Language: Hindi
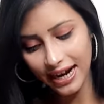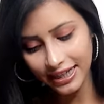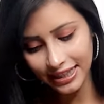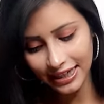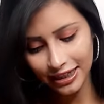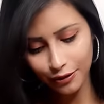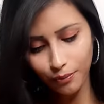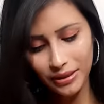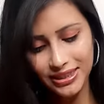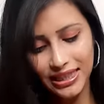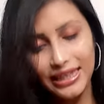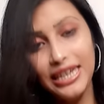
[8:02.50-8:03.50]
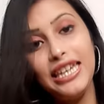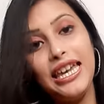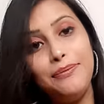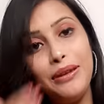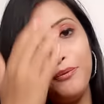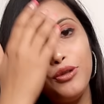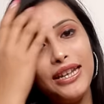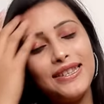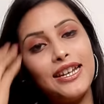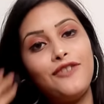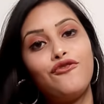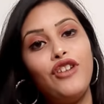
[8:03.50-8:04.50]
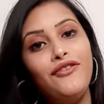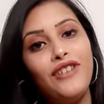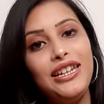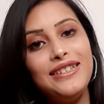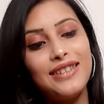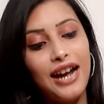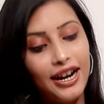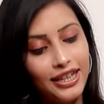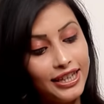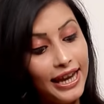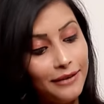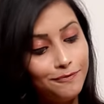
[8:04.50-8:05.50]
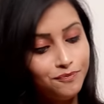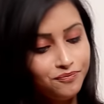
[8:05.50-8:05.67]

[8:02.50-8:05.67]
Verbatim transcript: साड़ी देखने को मिल जाएगी ये भी पूरी सिक्वेंट वाली साड़ी है